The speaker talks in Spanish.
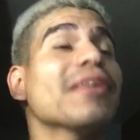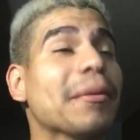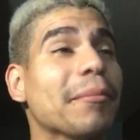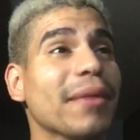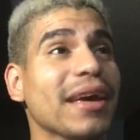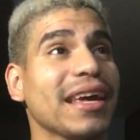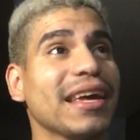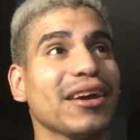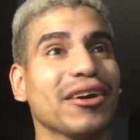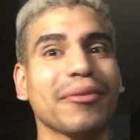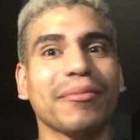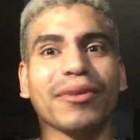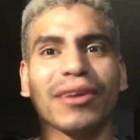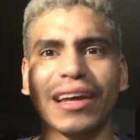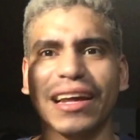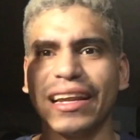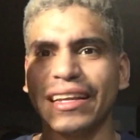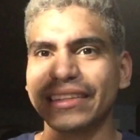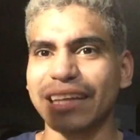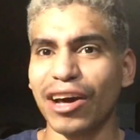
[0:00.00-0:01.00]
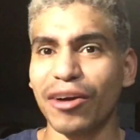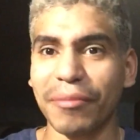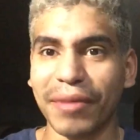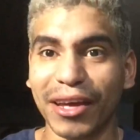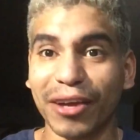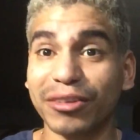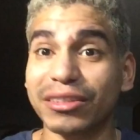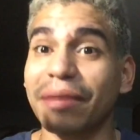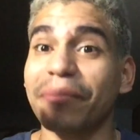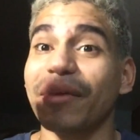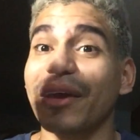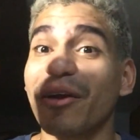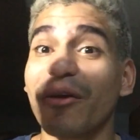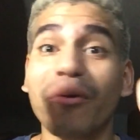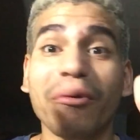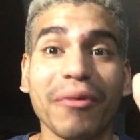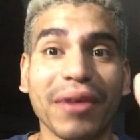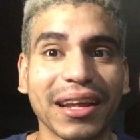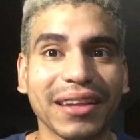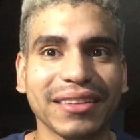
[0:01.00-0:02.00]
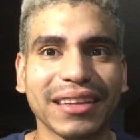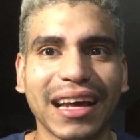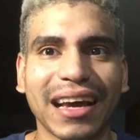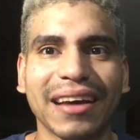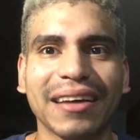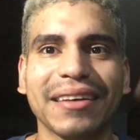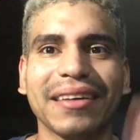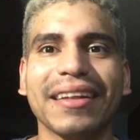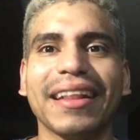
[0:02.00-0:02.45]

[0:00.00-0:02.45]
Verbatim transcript: de México porque el estado de México también cuenta.